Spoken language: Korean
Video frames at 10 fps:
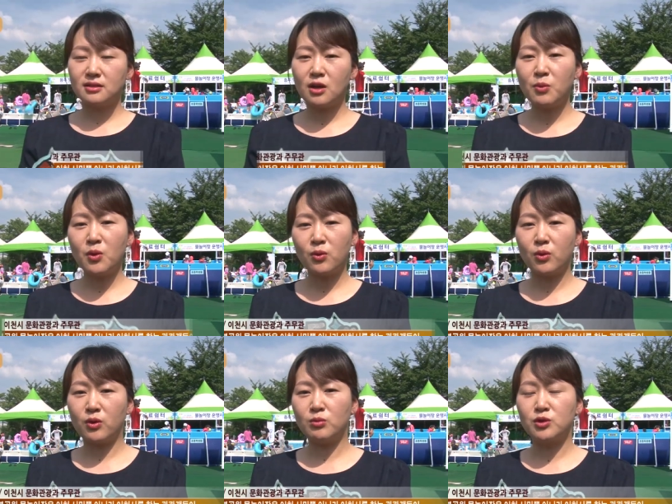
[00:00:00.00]

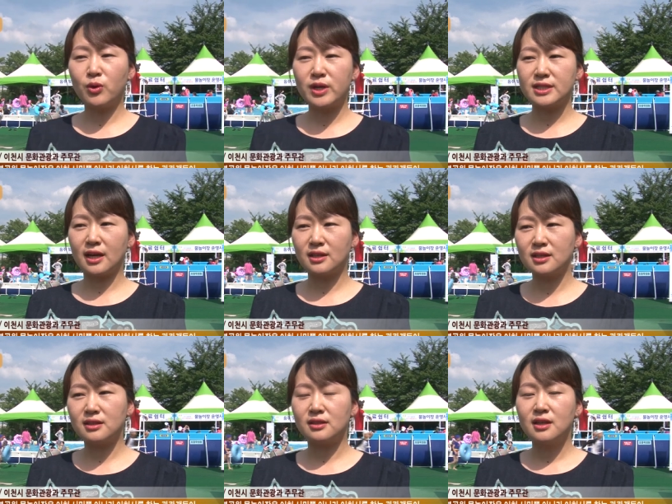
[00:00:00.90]
설봉공원
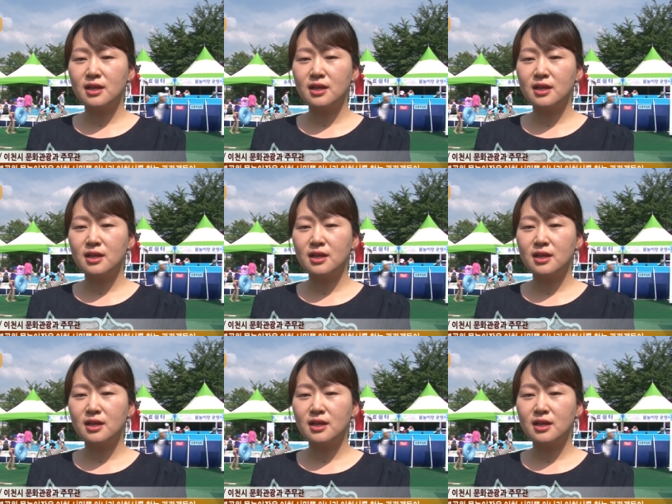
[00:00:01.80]
물놀이장은